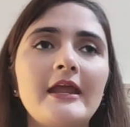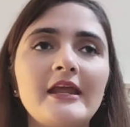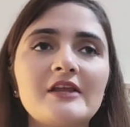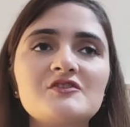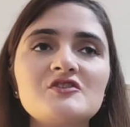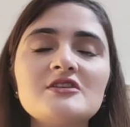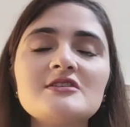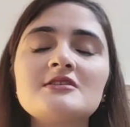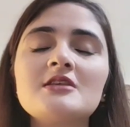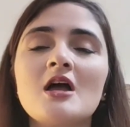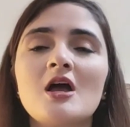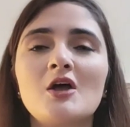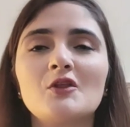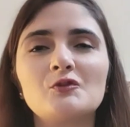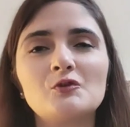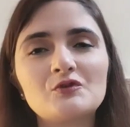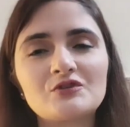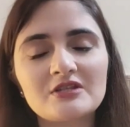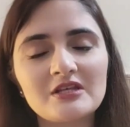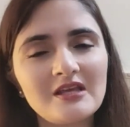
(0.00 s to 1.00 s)
एक चीज़
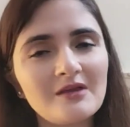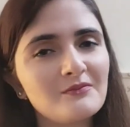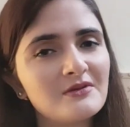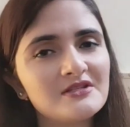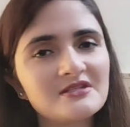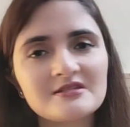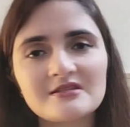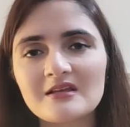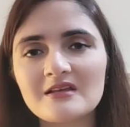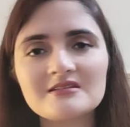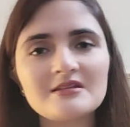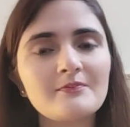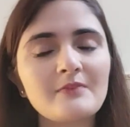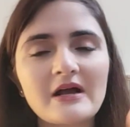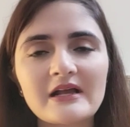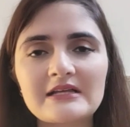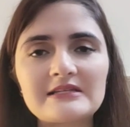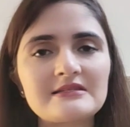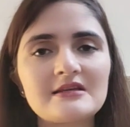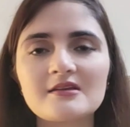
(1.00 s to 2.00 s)
दूसरी ये भी जिस तरह से
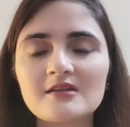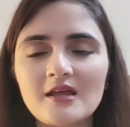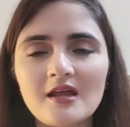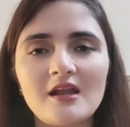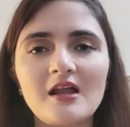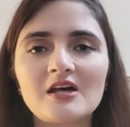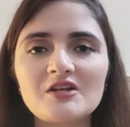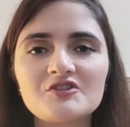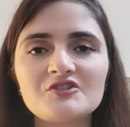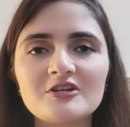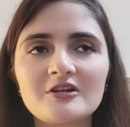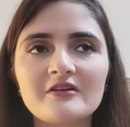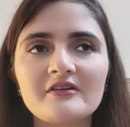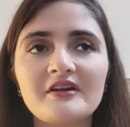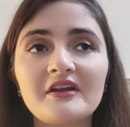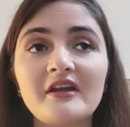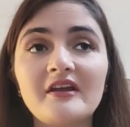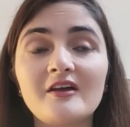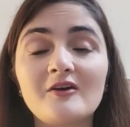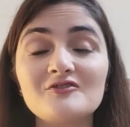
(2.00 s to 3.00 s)
पाकिस्तान के हालात चल
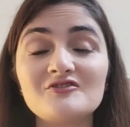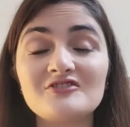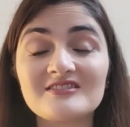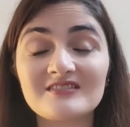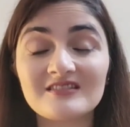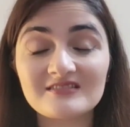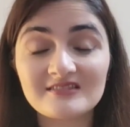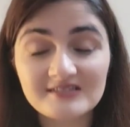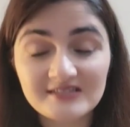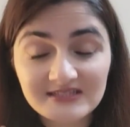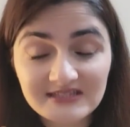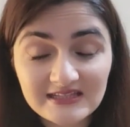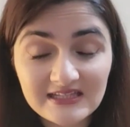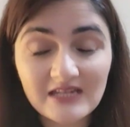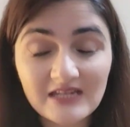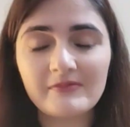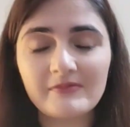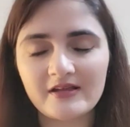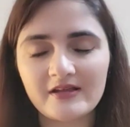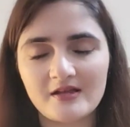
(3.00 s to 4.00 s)
रहे हैं ना और जिस तरह से
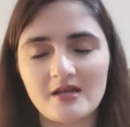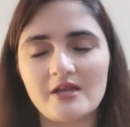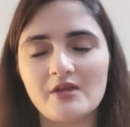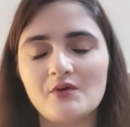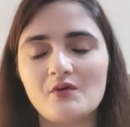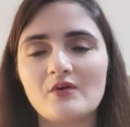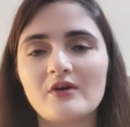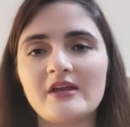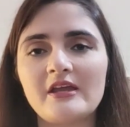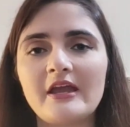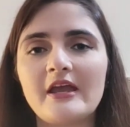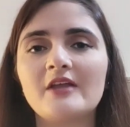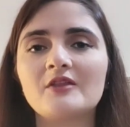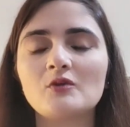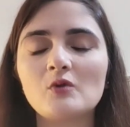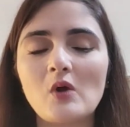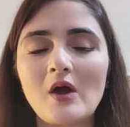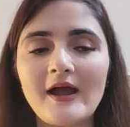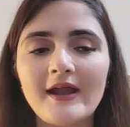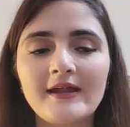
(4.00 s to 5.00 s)
जितनी महंगाई हो गई है
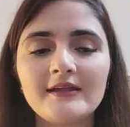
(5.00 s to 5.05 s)
तो